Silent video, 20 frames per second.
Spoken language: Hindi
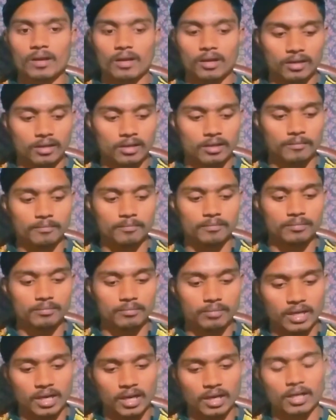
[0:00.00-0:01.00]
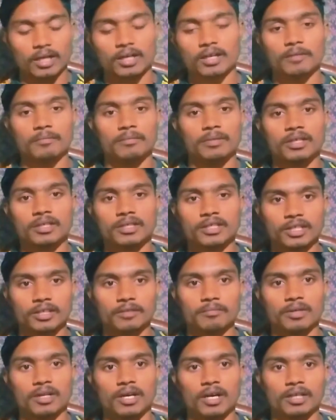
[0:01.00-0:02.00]
अगर हम बनाना का मिल्क
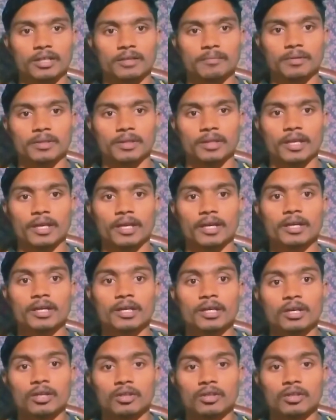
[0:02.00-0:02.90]
शेक बना के पीते हैं